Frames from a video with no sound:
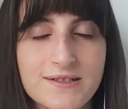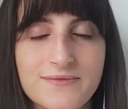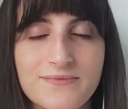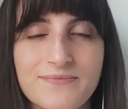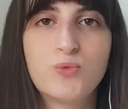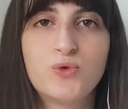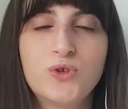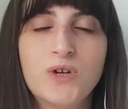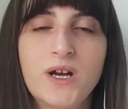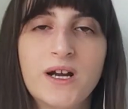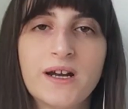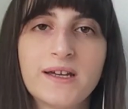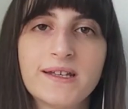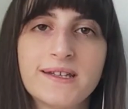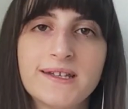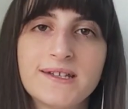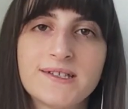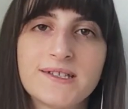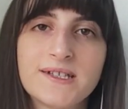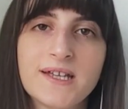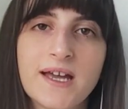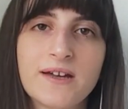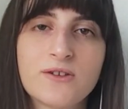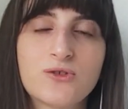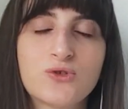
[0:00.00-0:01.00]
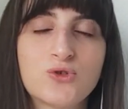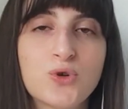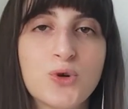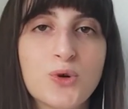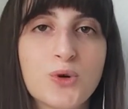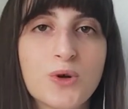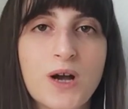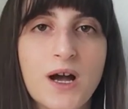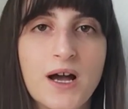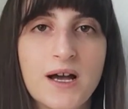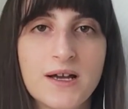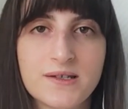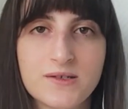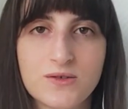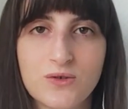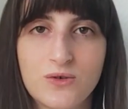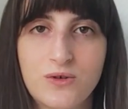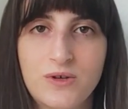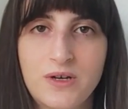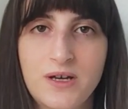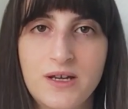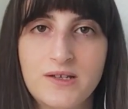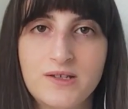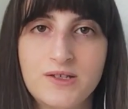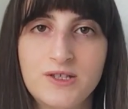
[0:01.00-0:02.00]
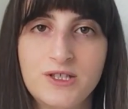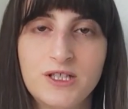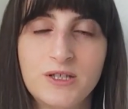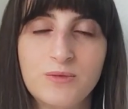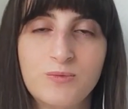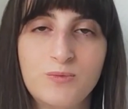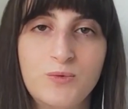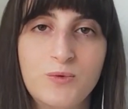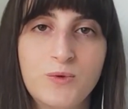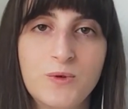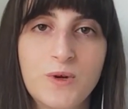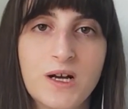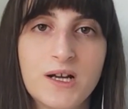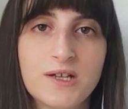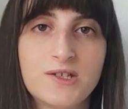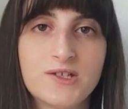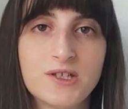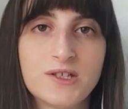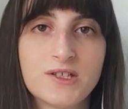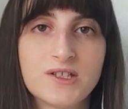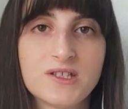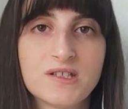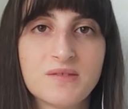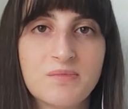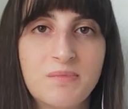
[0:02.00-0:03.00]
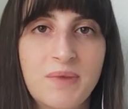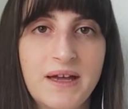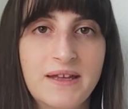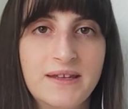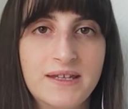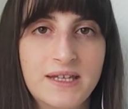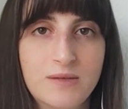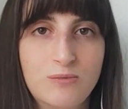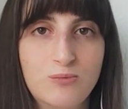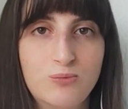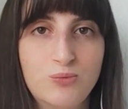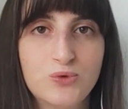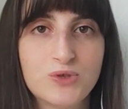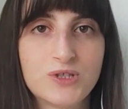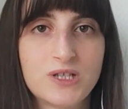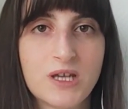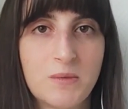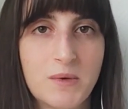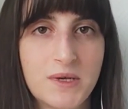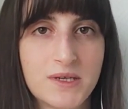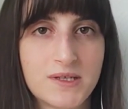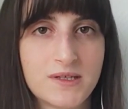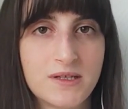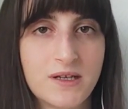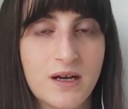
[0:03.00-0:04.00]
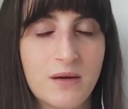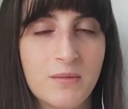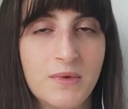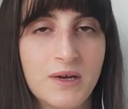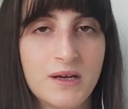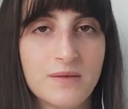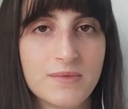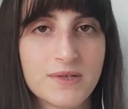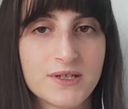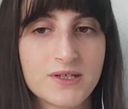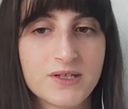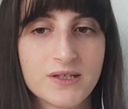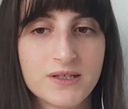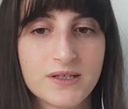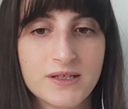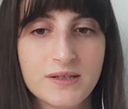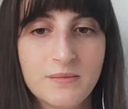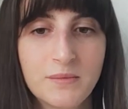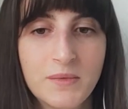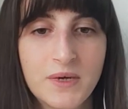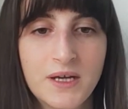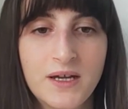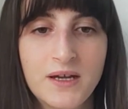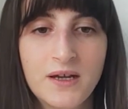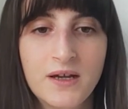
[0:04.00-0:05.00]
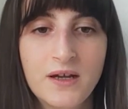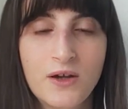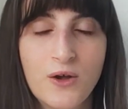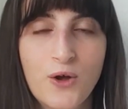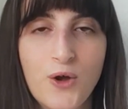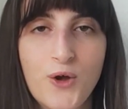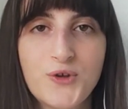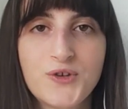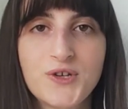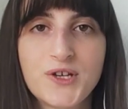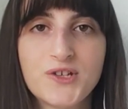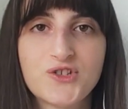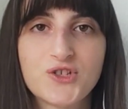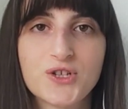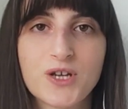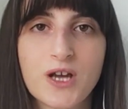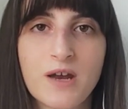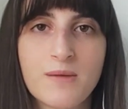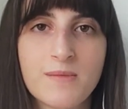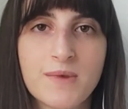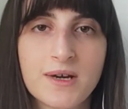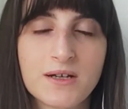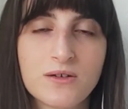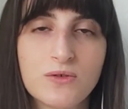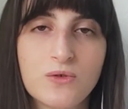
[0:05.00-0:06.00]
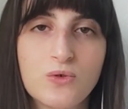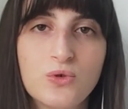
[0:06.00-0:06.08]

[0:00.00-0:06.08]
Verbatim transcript: Bunu arkadaşlar çok az öğrenci yapıyor. Açıkçası ben de bu semestre yapmaya başladım. Özet çıkarmak.